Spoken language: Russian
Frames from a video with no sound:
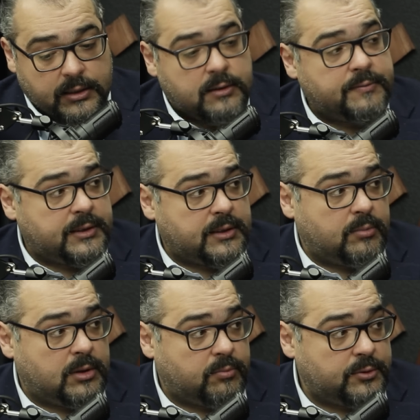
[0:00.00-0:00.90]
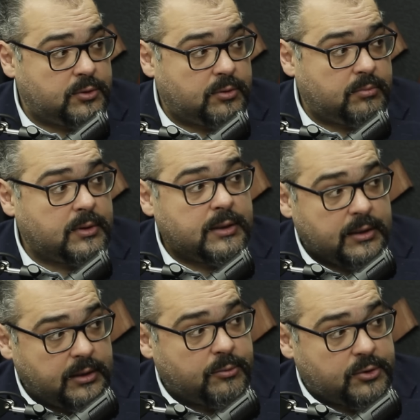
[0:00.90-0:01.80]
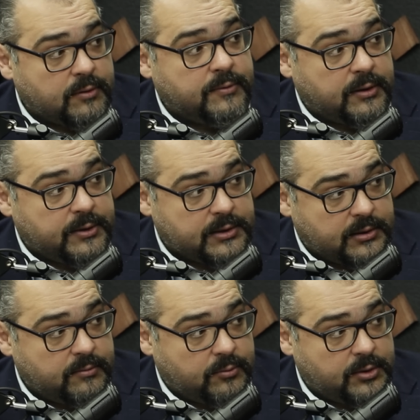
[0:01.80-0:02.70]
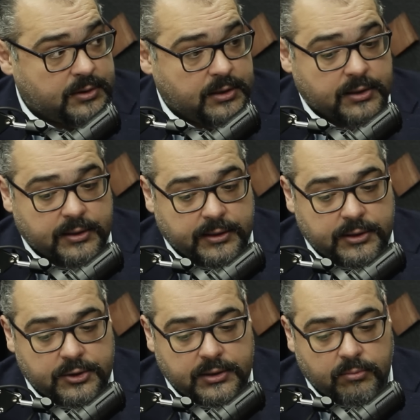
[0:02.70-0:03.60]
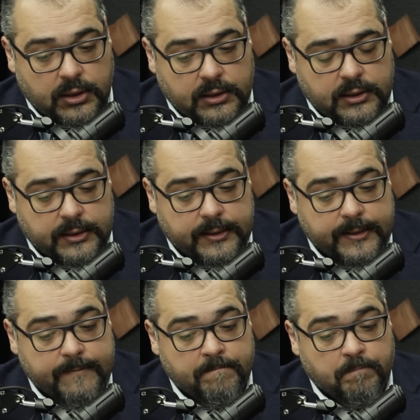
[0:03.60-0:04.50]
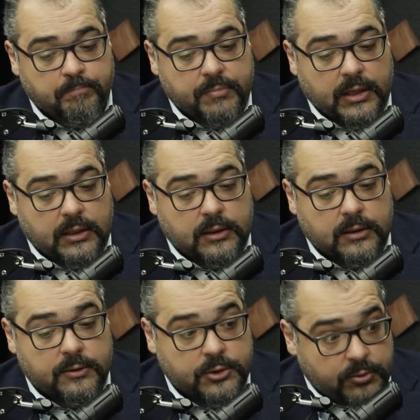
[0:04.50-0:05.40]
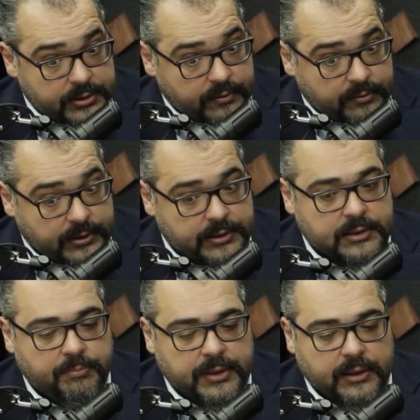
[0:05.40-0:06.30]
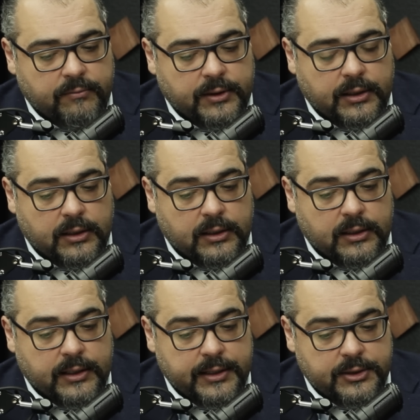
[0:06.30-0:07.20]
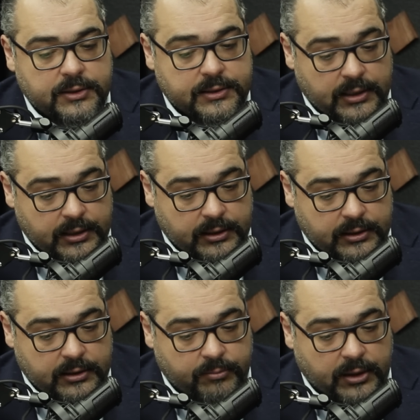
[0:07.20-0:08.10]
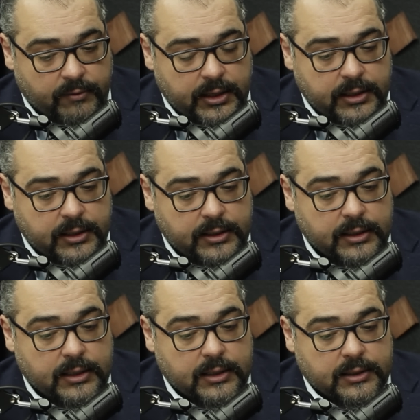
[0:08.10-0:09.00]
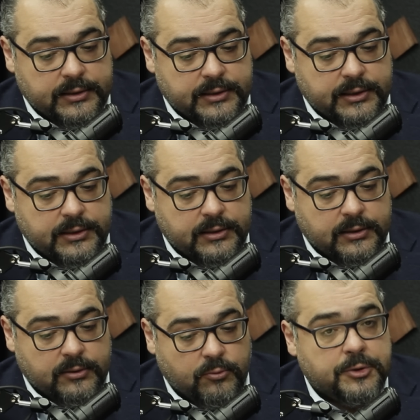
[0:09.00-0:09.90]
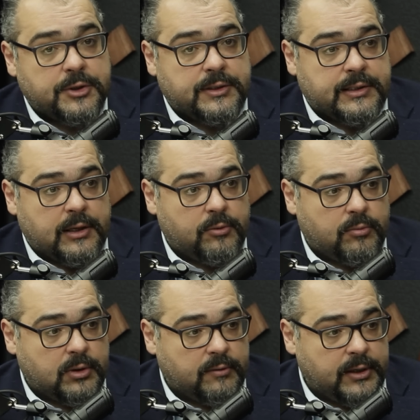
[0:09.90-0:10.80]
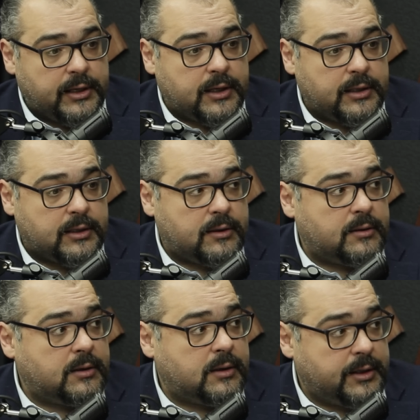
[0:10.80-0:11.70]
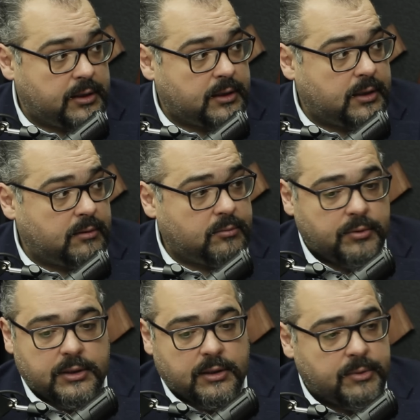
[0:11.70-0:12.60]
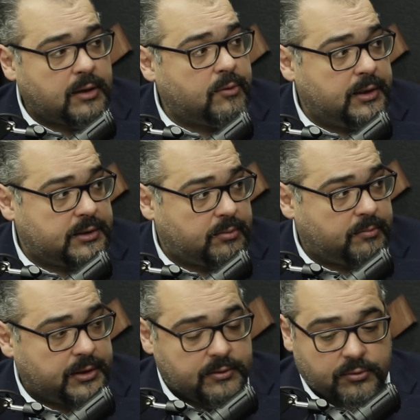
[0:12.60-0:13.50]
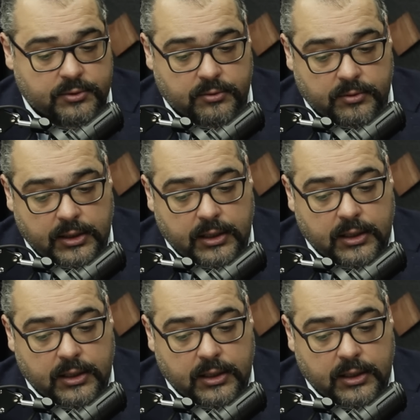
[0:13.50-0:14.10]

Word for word: это всегда было путем немножко вырваться вот из этой энергетической блокады. А, что развивается? Первое, а, конечно, солярное направление. Здесь а, очень сильно было влияние Китая. Ну, Китай мировой лидер по производству